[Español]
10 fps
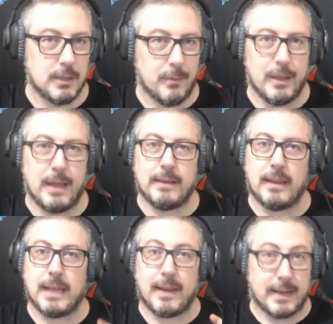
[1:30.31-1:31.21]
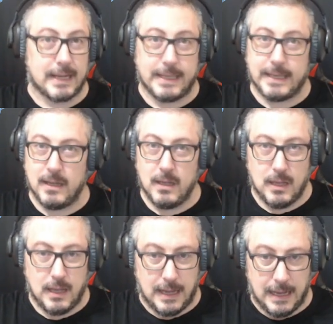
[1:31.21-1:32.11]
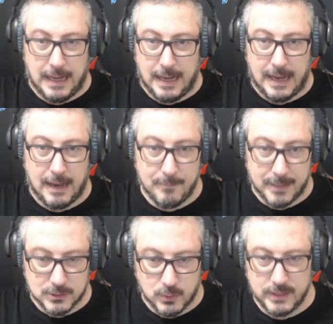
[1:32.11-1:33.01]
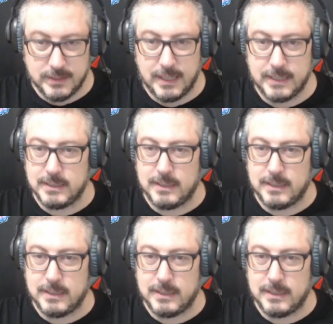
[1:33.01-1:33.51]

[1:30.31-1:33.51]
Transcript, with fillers: Le voy a intentar dar caña a ambas cuentas.